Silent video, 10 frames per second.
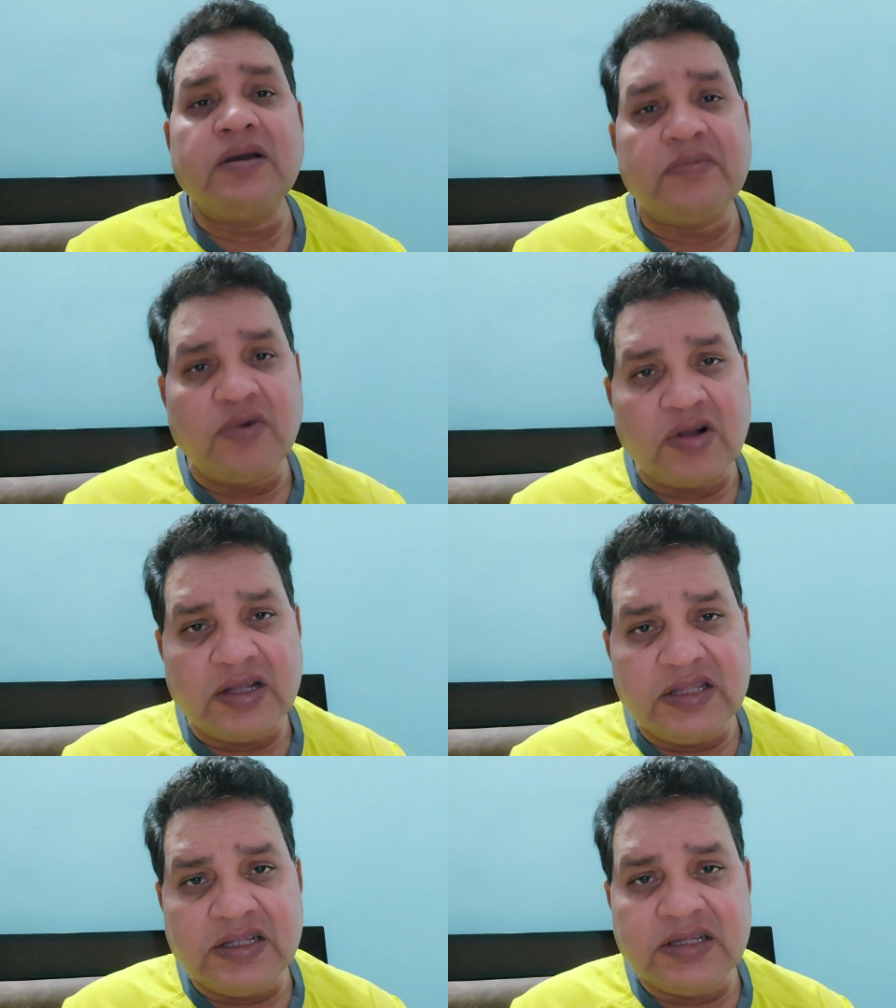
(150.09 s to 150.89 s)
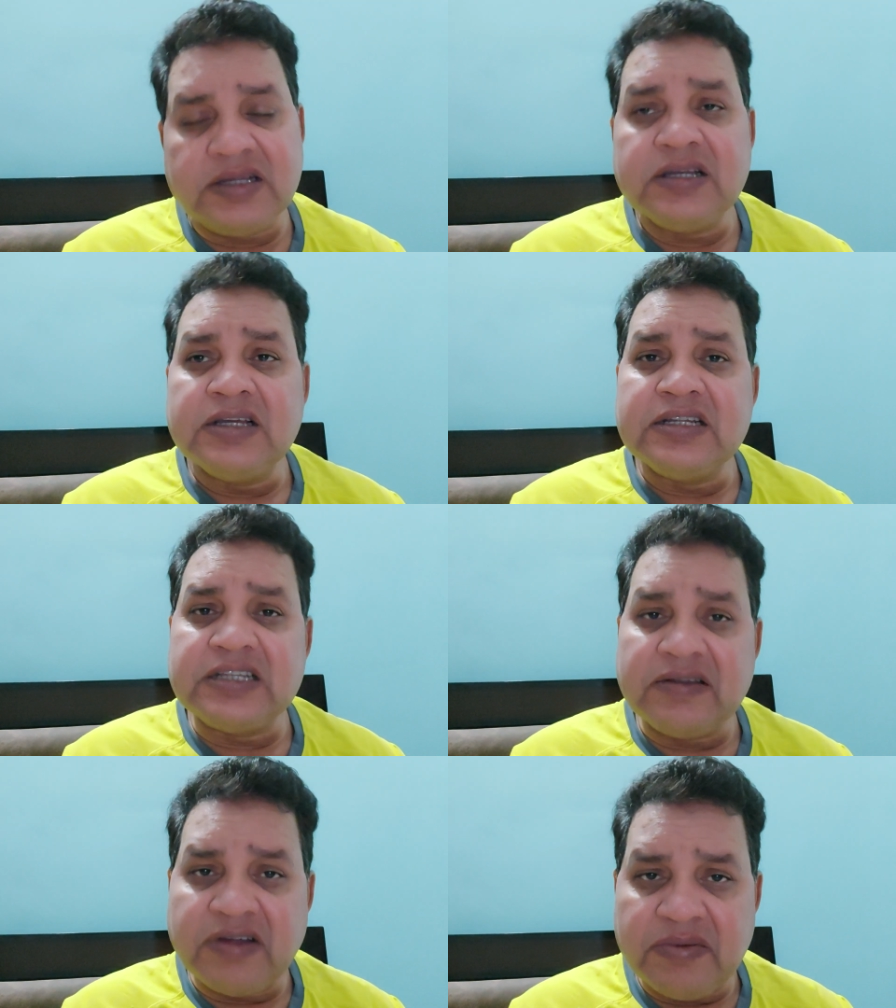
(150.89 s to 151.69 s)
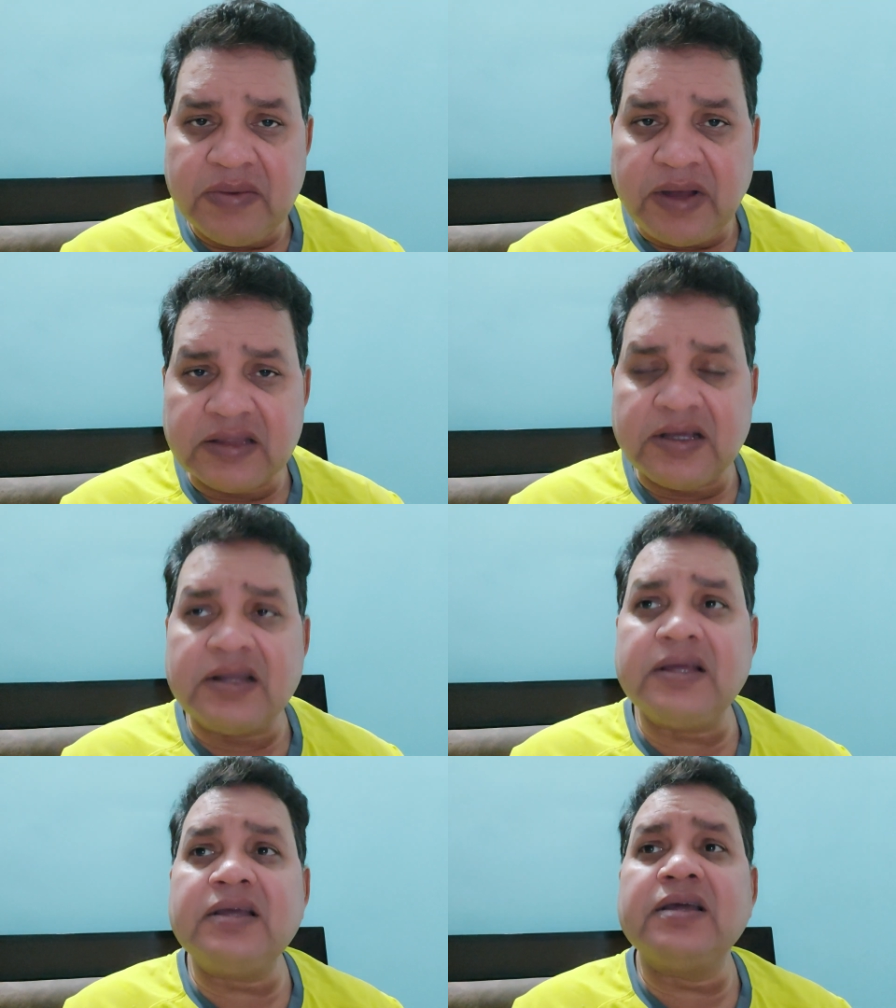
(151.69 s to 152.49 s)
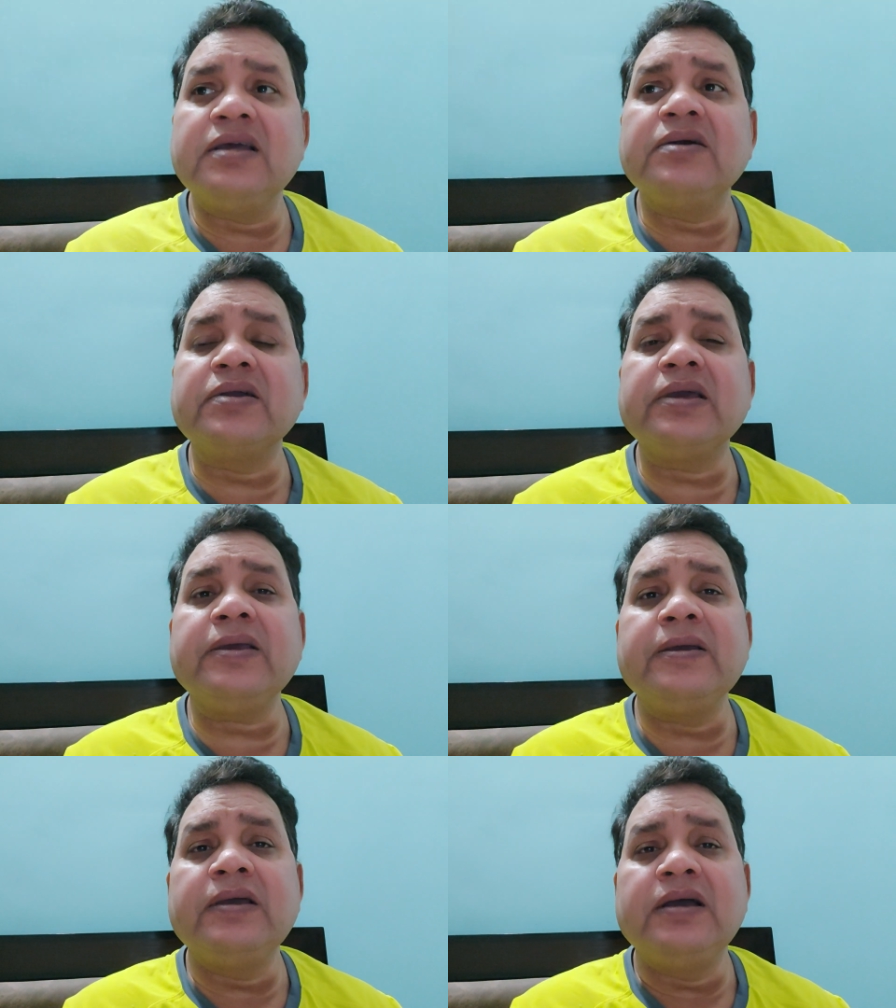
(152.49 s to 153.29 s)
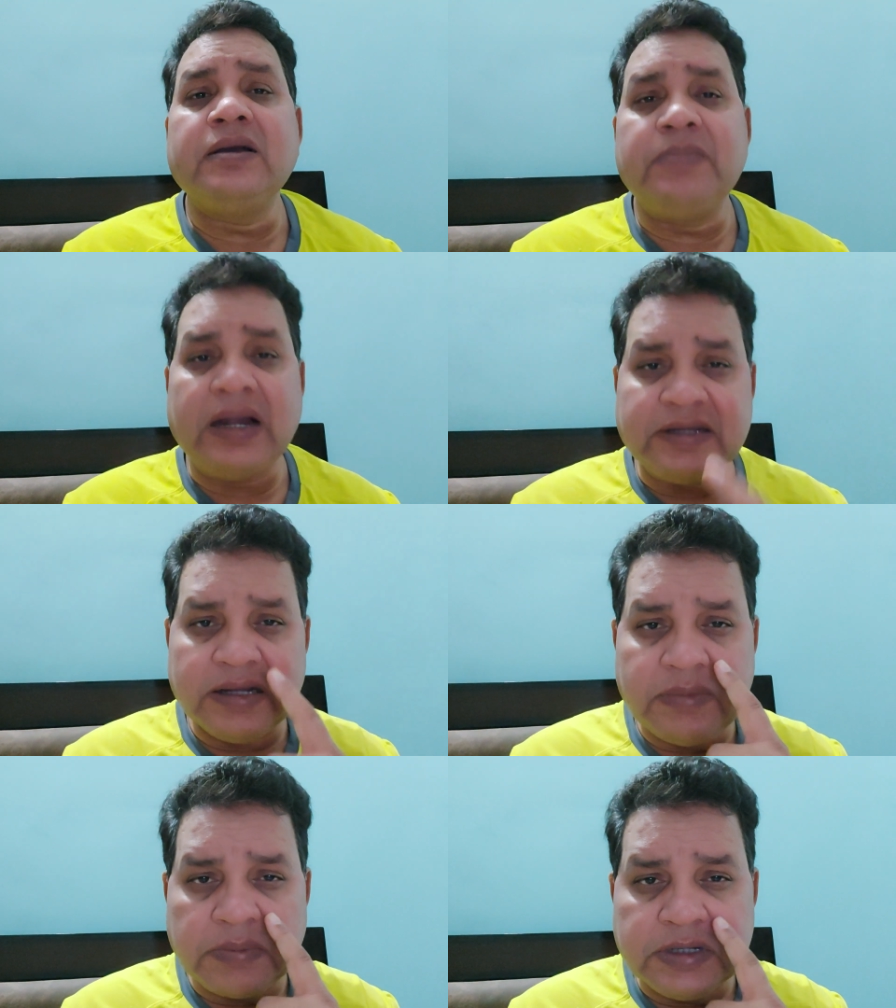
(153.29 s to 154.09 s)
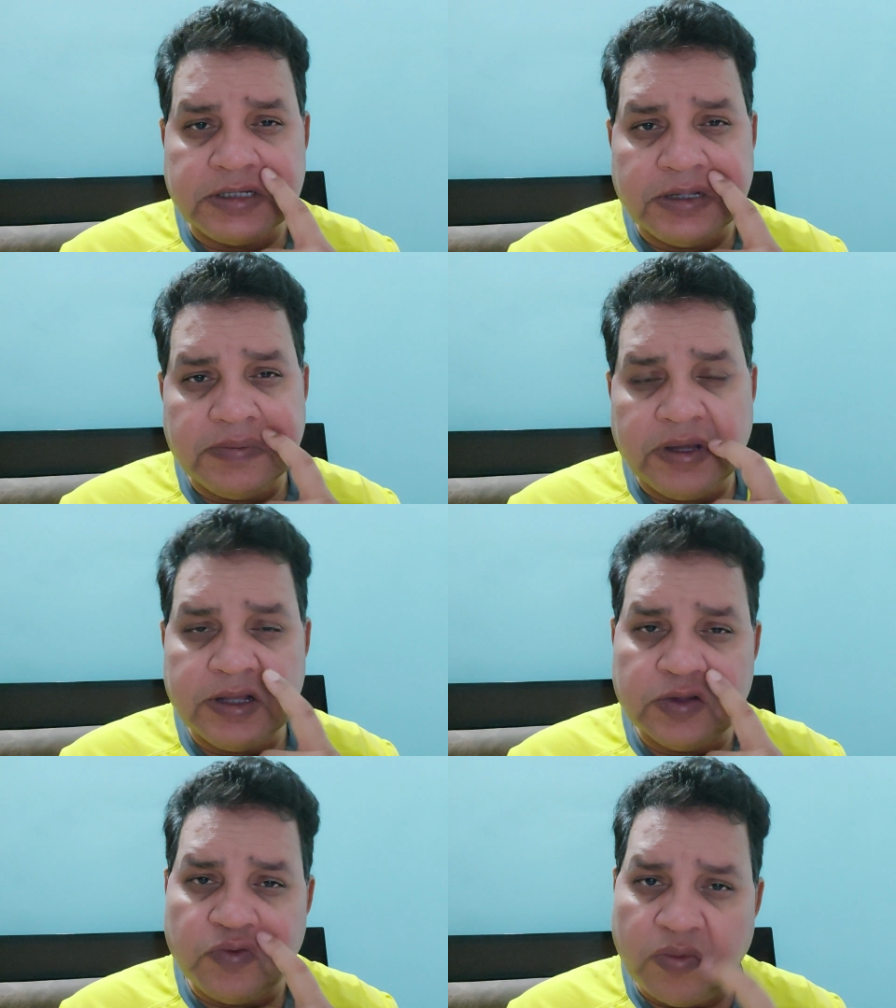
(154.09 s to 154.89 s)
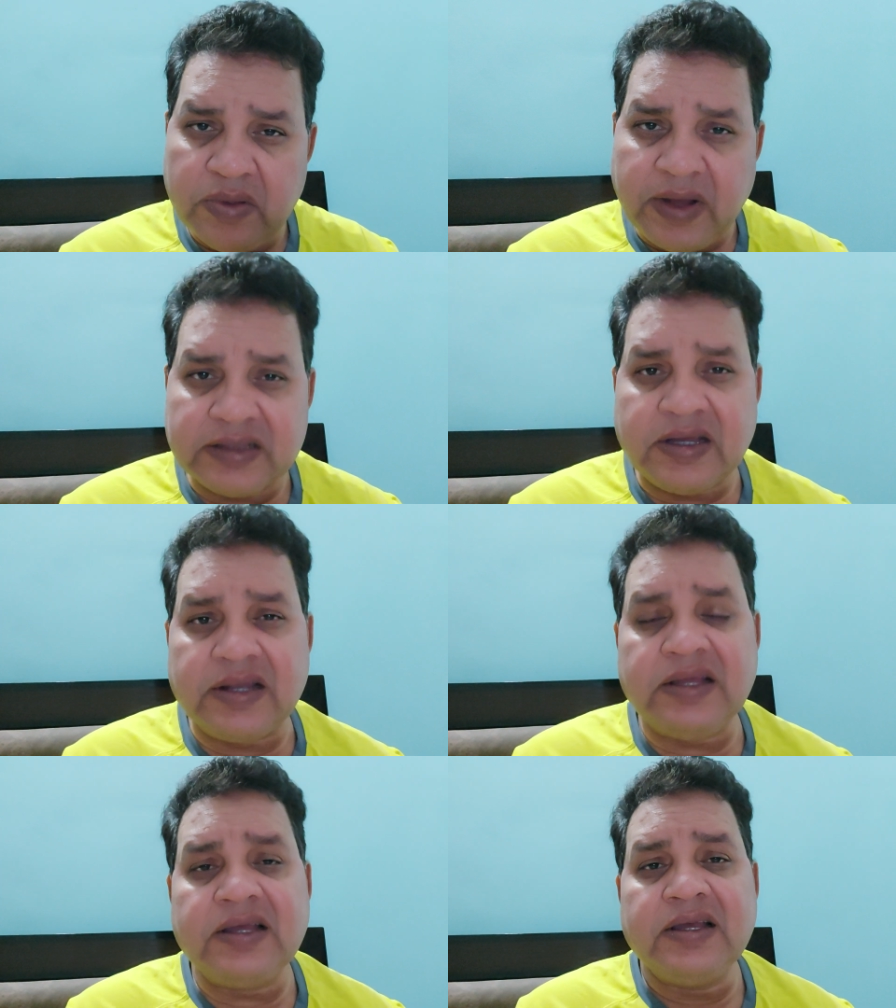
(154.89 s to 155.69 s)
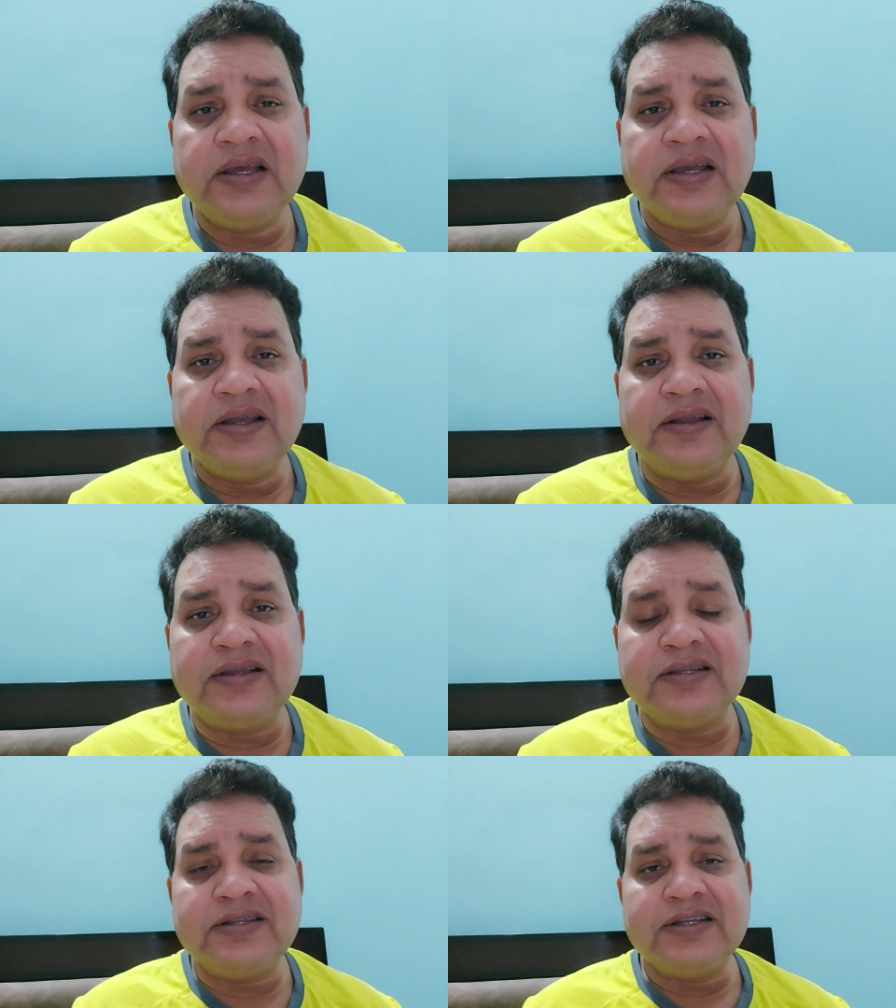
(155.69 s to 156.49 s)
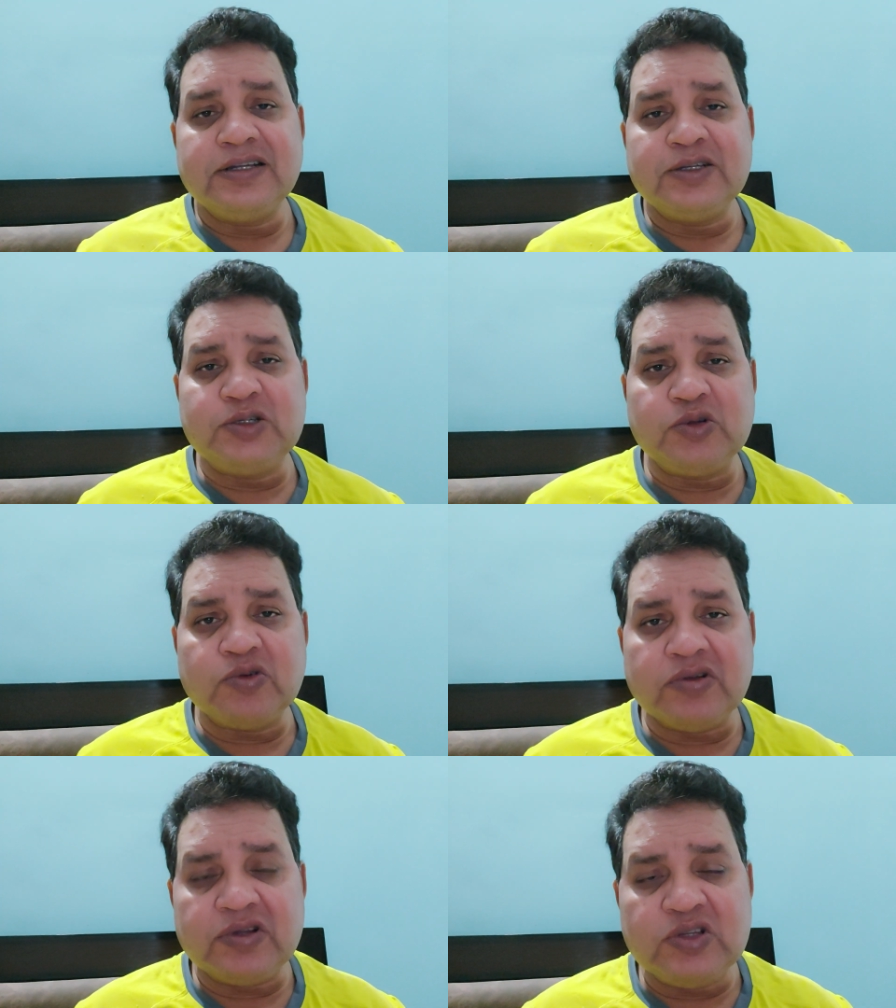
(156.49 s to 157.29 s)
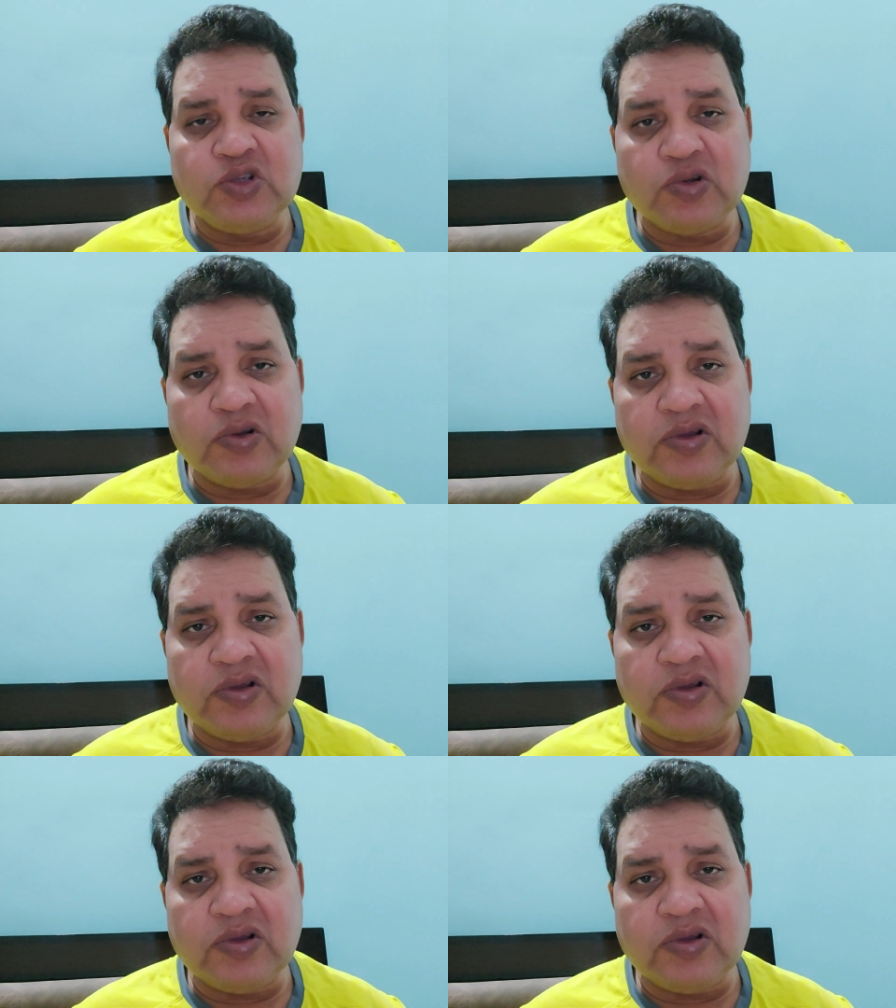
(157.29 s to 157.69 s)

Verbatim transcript: मौका दीजिए सिल्वर भी बात करें ओके प्लैटिनम आपकी टीम में है तो वो भी बात करें लेकिन जो जो